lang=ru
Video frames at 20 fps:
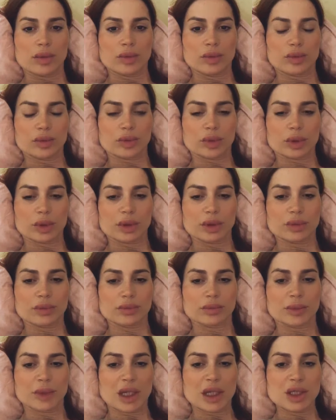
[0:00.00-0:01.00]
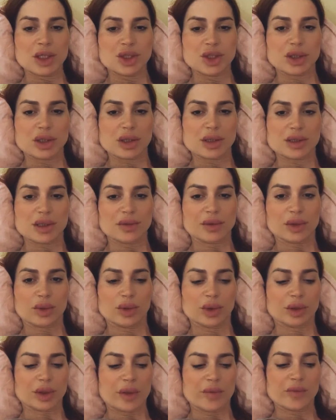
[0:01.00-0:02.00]
Вот. Дальше завтра
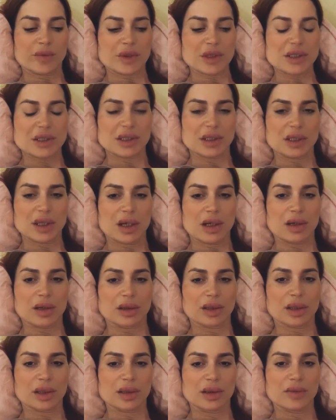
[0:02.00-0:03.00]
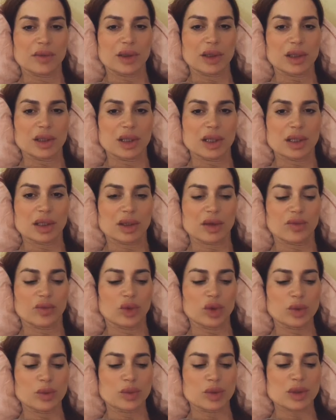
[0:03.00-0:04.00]
улетаем в Краснодар на две недельки
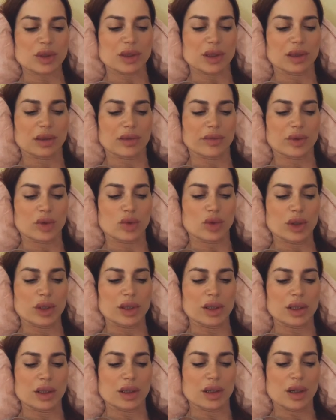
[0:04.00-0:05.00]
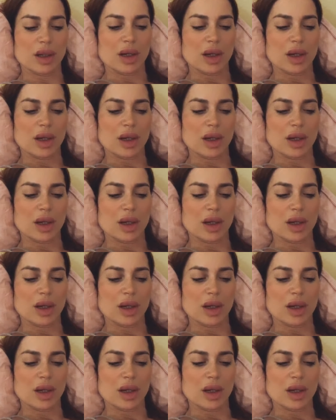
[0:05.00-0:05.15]
в отпуск, на новогодние